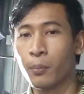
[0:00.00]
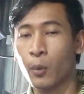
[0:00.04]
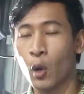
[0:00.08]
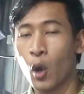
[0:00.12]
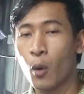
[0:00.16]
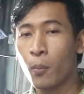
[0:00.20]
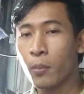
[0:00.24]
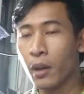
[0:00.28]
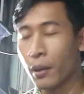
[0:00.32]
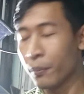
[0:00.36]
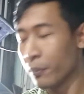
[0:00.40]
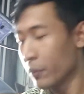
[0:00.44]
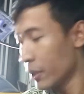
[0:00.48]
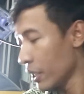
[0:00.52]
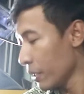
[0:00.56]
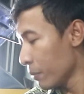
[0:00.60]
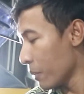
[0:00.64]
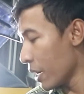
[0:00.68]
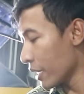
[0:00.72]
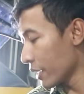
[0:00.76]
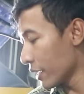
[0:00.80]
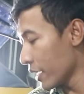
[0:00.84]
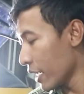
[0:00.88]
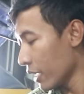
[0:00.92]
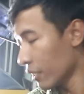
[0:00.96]
problem di
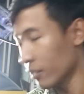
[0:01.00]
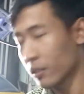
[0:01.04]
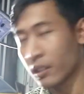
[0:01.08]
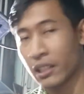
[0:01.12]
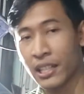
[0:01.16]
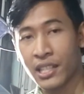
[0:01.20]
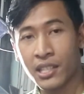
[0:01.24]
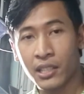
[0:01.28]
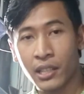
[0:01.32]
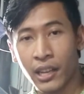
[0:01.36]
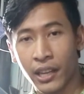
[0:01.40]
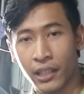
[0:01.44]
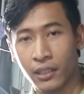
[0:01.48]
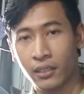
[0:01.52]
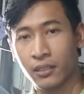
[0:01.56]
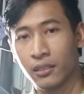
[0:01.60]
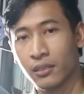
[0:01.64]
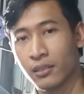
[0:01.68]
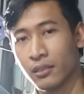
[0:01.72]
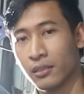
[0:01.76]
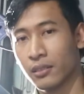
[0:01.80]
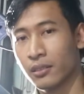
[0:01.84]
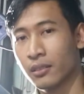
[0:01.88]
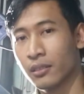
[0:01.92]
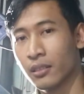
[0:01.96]
bagian listrik
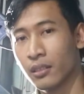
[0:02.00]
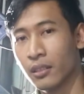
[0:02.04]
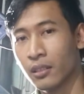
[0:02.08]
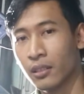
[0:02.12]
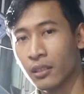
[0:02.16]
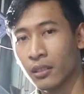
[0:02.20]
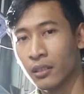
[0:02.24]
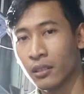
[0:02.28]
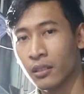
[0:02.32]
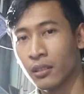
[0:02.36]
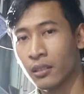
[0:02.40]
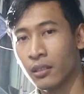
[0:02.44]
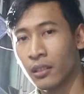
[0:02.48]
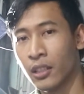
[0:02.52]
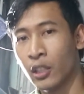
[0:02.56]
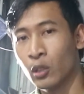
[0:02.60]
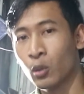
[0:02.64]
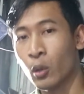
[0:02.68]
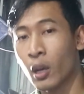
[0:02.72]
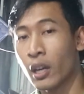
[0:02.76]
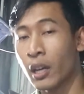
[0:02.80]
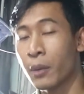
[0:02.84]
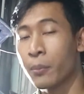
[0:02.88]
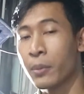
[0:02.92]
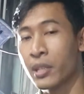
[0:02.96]

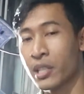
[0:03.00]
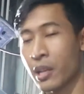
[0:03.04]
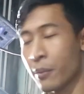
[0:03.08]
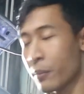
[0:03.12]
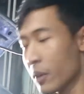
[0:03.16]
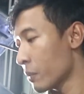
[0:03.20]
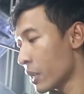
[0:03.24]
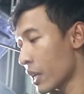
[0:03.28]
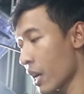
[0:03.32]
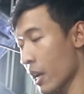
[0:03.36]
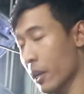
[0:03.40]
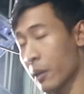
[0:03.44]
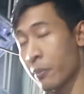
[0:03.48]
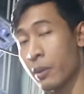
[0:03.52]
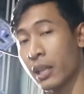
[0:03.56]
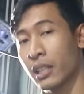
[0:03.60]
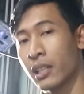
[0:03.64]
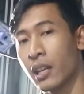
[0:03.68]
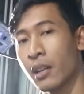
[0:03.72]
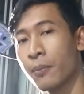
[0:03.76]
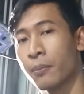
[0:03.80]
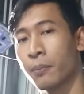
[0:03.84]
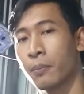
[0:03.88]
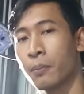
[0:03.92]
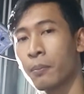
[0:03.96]
itu akan bisa
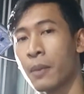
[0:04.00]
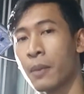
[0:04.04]
mengakibatkan